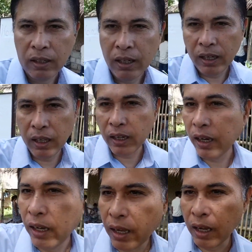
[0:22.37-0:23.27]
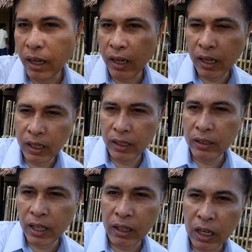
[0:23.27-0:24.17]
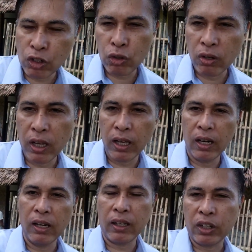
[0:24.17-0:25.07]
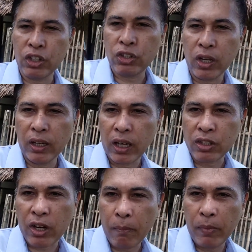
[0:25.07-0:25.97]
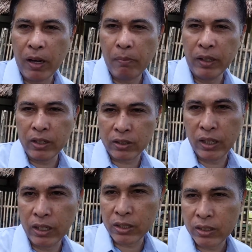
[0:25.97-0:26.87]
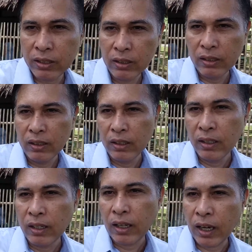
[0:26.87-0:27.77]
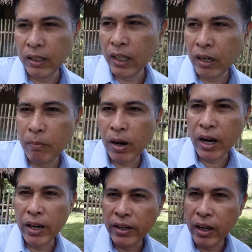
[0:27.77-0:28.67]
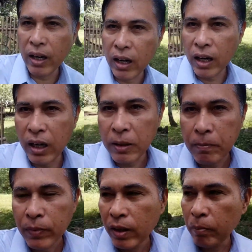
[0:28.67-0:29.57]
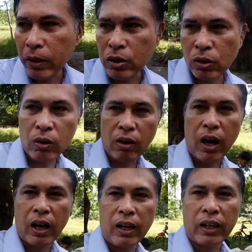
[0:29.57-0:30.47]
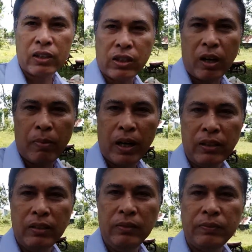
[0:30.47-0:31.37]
here in uh, International Christian Assembly Ministries headed by uh, Pastor Alex Abad